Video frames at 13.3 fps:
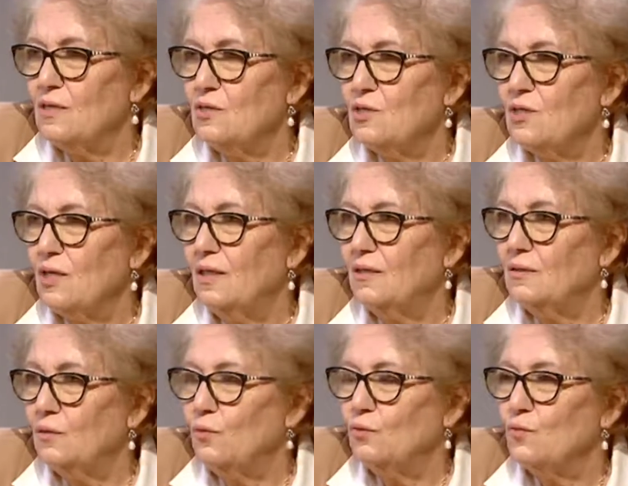İşte
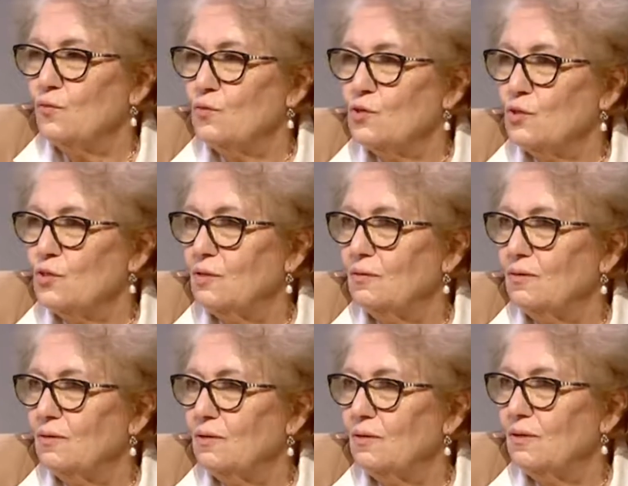kadın olduğumuz için
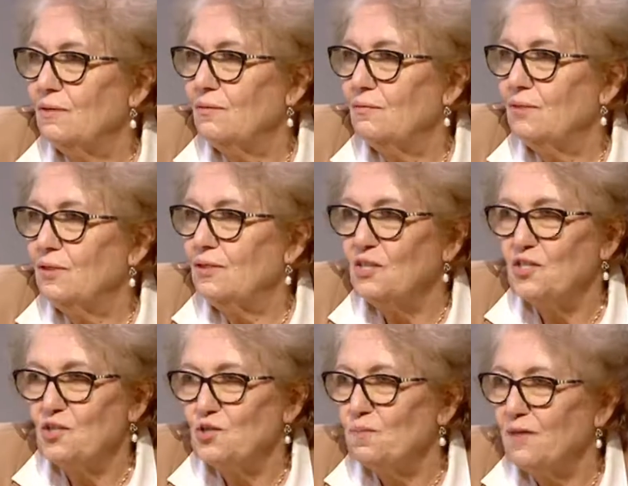e, bir
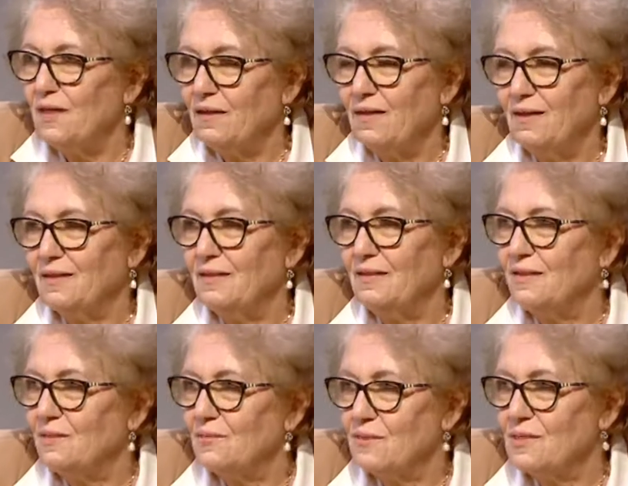ikinci plana
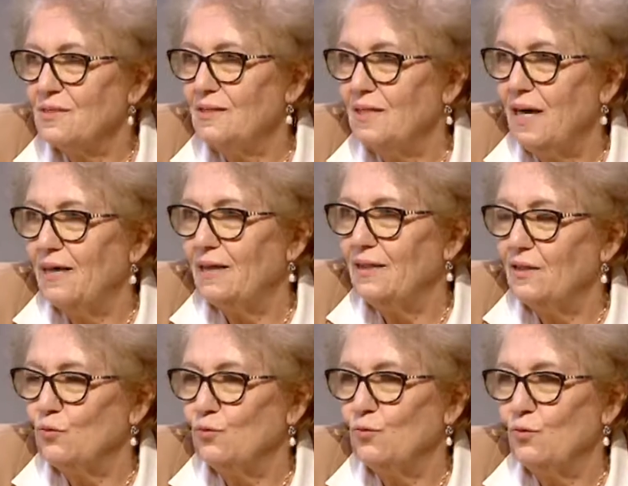atıldığımız
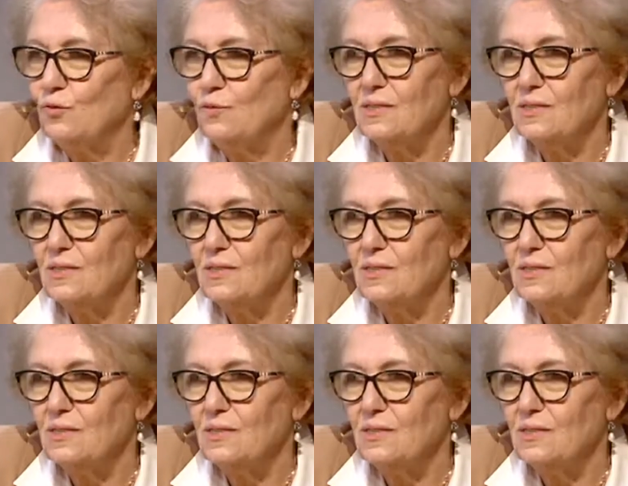yerler oluyor.